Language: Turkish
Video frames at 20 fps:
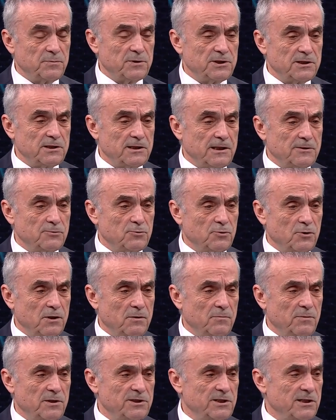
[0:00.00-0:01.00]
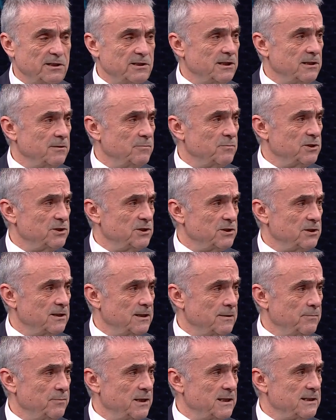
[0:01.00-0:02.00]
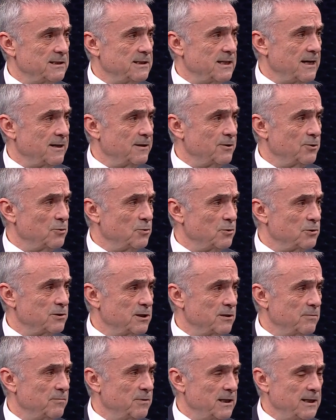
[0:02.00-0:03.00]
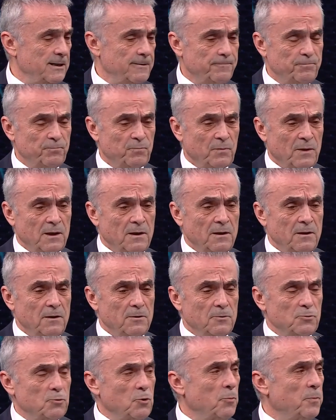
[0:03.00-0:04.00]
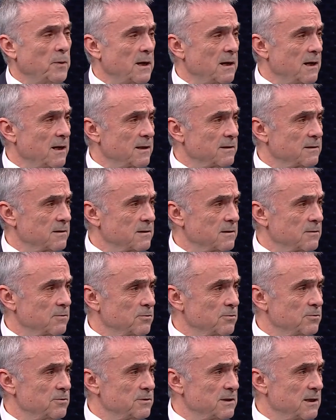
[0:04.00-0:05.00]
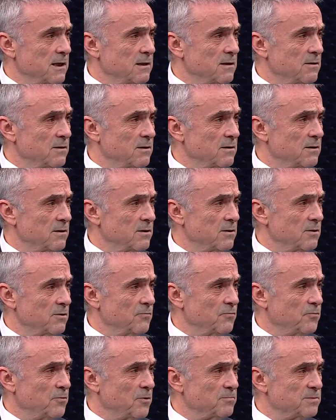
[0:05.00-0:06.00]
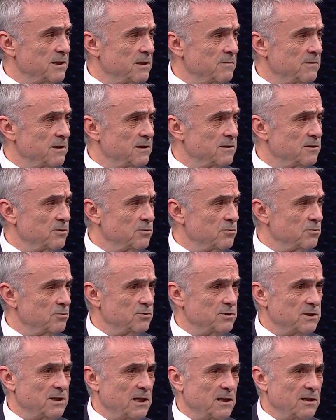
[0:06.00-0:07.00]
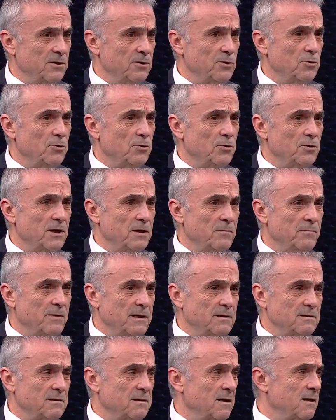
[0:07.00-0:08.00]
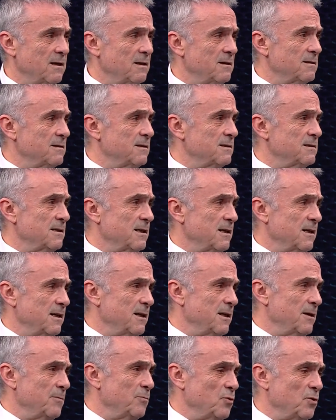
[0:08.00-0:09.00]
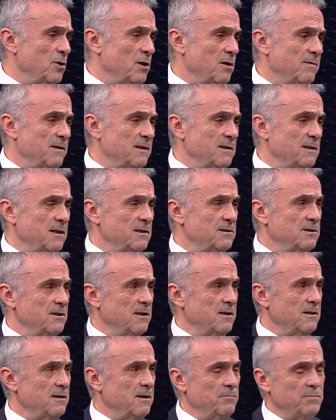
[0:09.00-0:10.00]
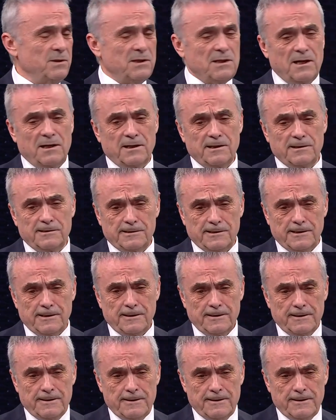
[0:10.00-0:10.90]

maçından sonra Başakşehir maçında biraz gergin olsa bile toparlandı. O yüzden e, form seviyesi yüksek. İyi oynamak da Galatasaray'ın en büyük avantajlarından bir tanesi.